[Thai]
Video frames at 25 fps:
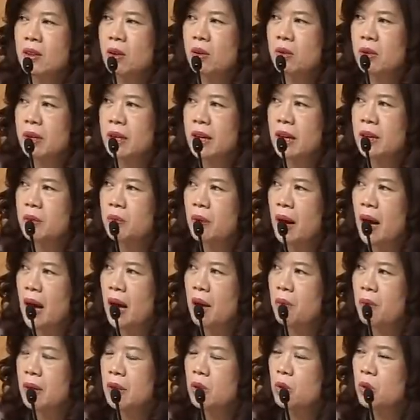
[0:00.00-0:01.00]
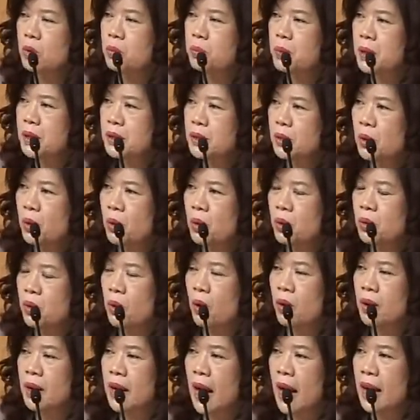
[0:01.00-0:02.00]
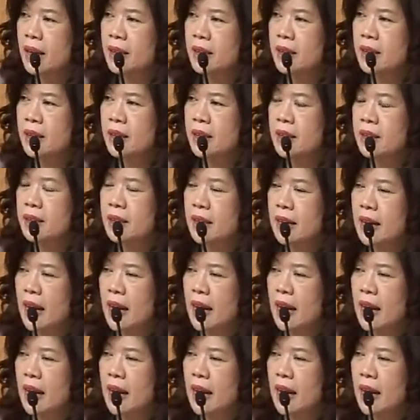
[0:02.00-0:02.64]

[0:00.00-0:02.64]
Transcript: ต้องเรียนว่าวัตถุประสงค์ของการที่